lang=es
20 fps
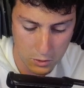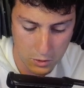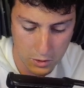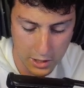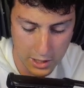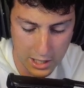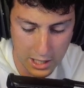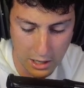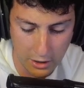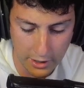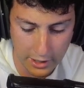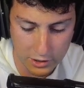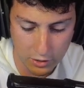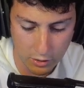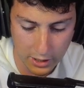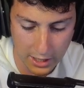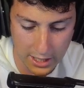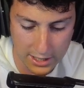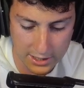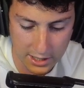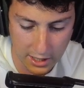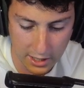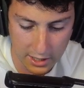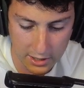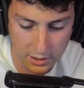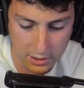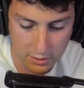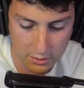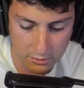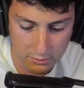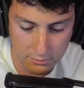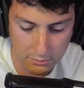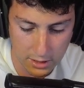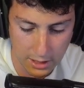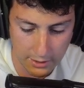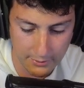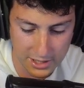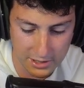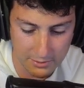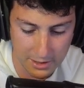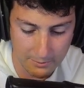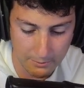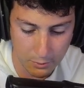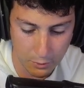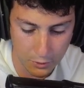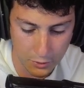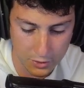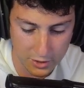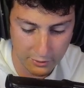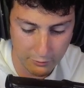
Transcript: Y ahora solo quedan las cajas. a ver si me dan puntos de